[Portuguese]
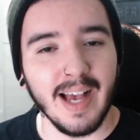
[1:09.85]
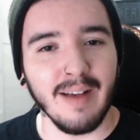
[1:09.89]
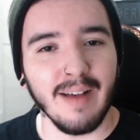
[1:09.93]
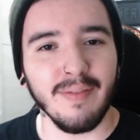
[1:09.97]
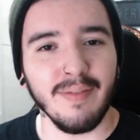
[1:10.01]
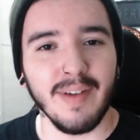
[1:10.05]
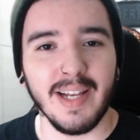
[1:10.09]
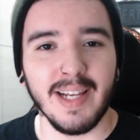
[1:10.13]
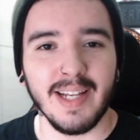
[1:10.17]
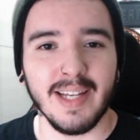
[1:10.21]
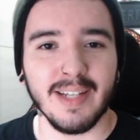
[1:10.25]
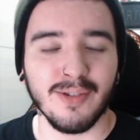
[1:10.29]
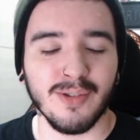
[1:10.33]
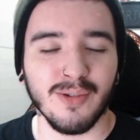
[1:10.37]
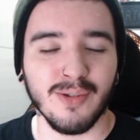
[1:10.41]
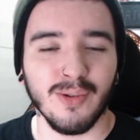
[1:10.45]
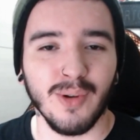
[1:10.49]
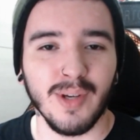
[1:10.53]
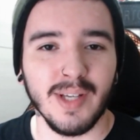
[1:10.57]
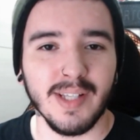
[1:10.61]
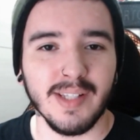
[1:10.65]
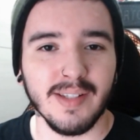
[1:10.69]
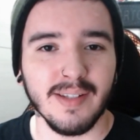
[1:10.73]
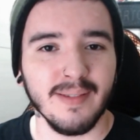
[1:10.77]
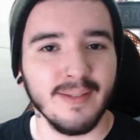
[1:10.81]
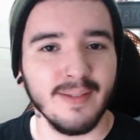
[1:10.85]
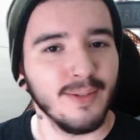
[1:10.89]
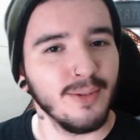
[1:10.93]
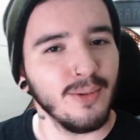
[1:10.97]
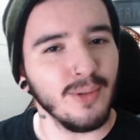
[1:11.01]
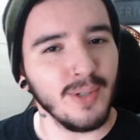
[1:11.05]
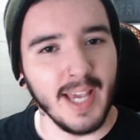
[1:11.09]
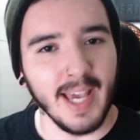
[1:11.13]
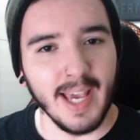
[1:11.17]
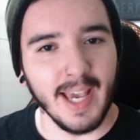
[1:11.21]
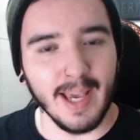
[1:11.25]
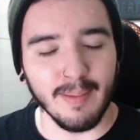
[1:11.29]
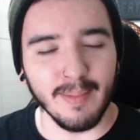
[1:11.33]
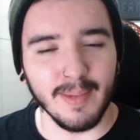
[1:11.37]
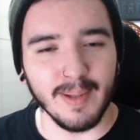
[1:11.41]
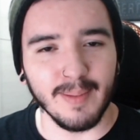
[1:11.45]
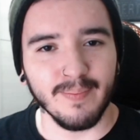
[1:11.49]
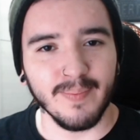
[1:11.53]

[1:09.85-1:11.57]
avaliações do game.